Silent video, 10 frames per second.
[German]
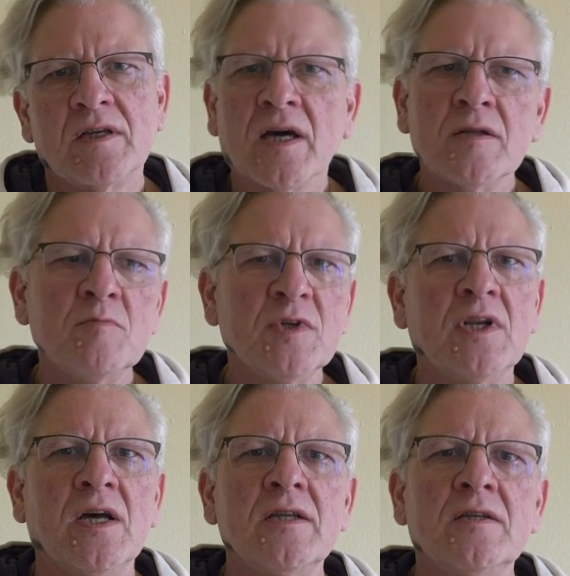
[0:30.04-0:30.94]
Gern
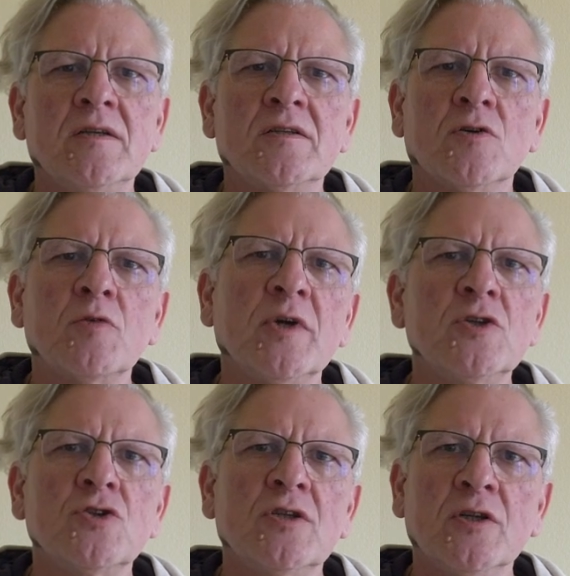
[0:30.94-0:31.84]
begleite ich auch
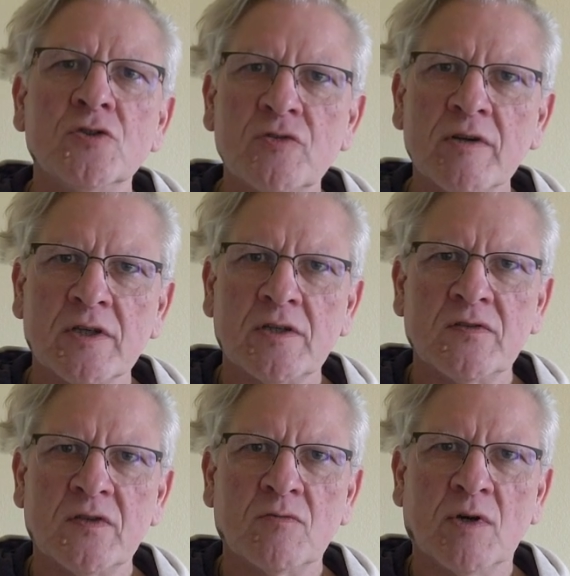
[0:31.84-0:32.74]
Menschen, die in
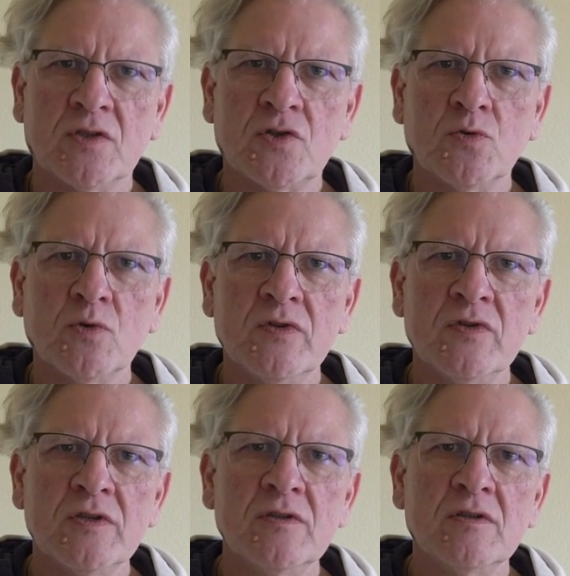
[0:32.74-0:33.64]
schwierigen
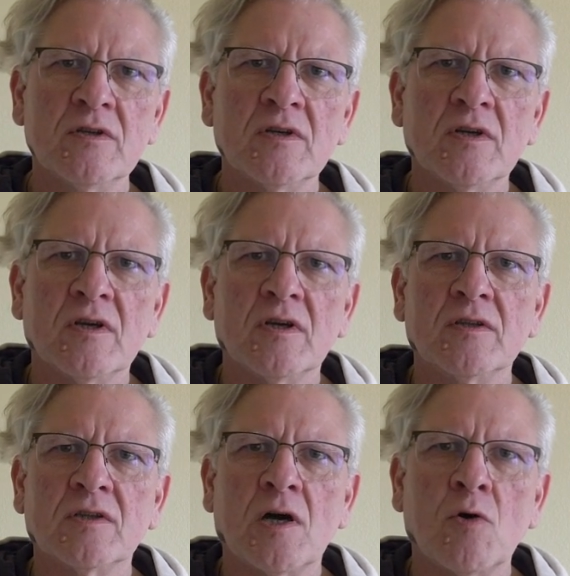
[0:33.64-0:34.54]
Situationen sind,
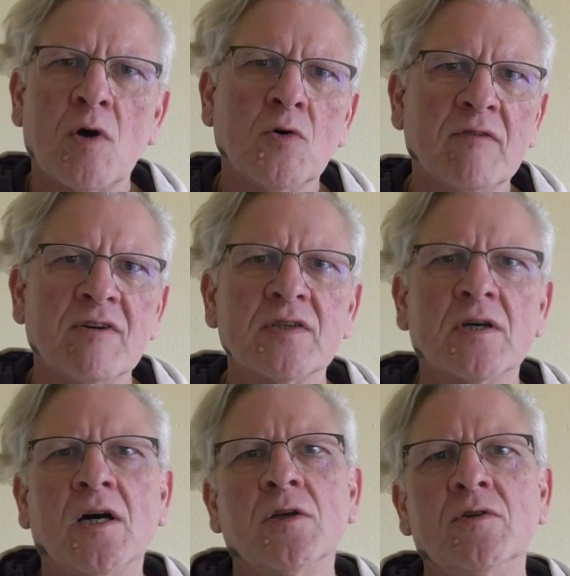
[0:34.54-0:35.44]
in Trauer oder was
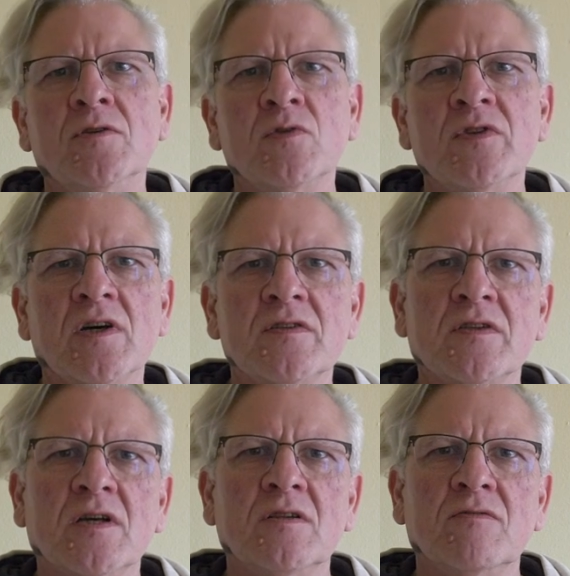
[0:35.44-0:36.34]
gerade in unserer
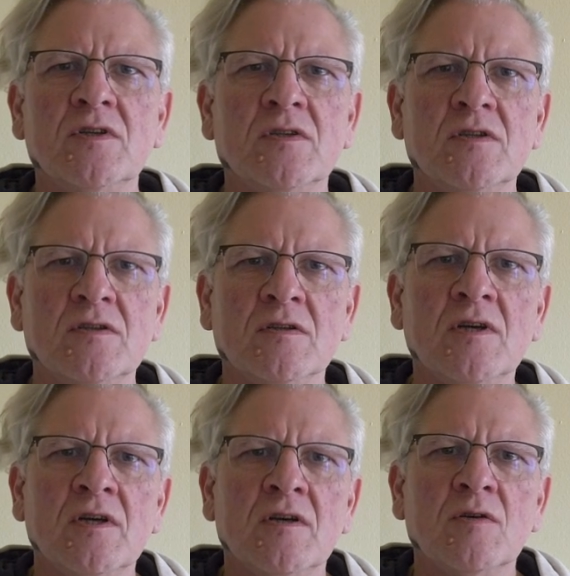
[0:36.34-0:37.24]
Zeit wichtig
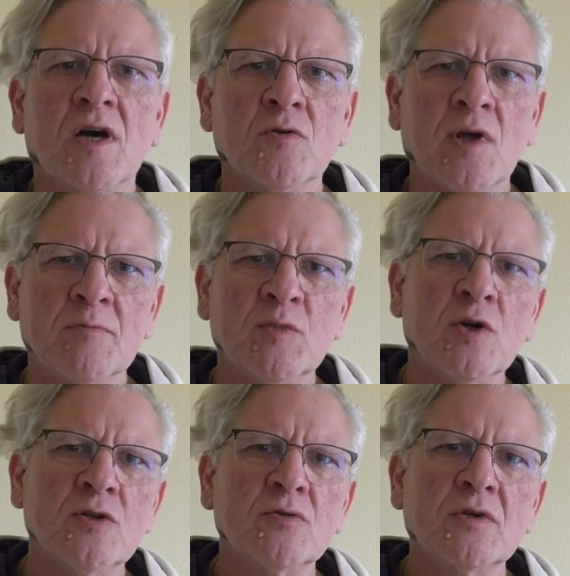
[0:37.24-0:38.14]
an
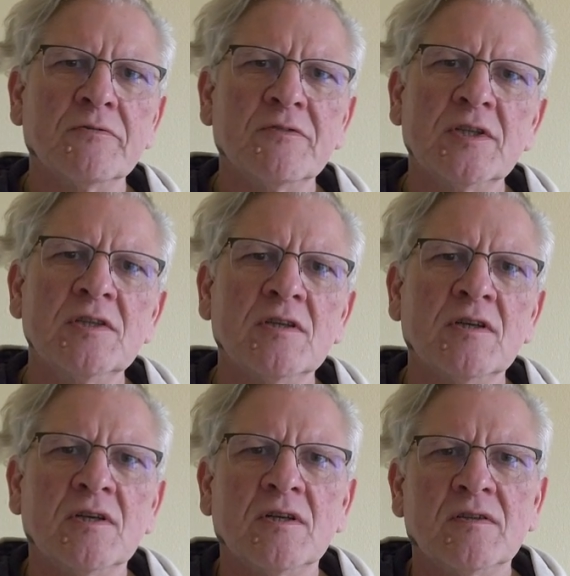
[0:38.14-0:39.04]
Bedeutung gewinnt,
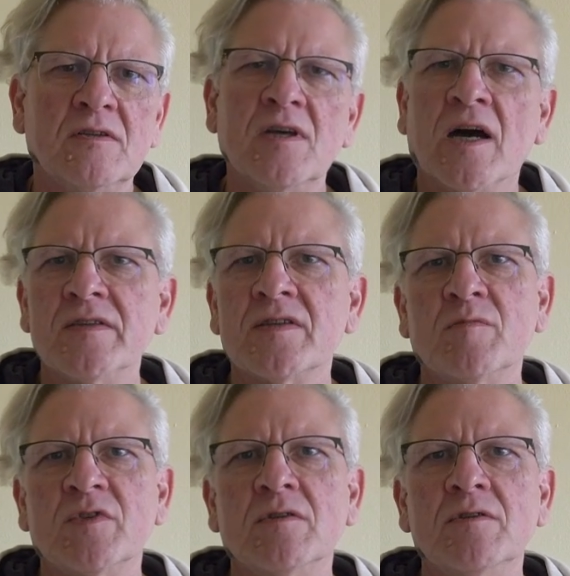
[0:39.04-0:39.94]
die
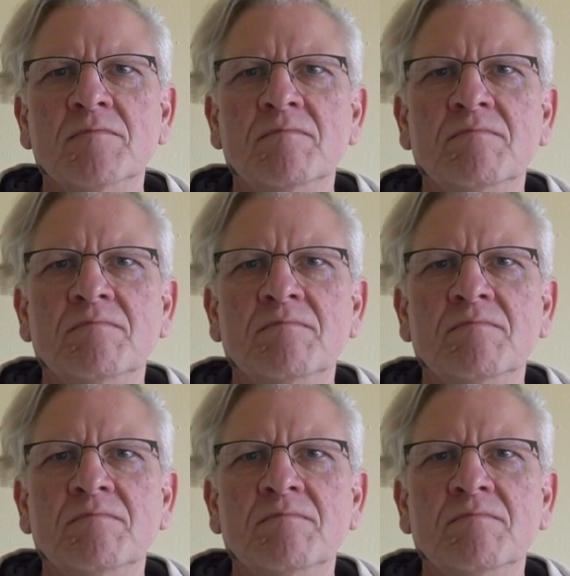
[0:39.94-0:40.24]
einsam sind.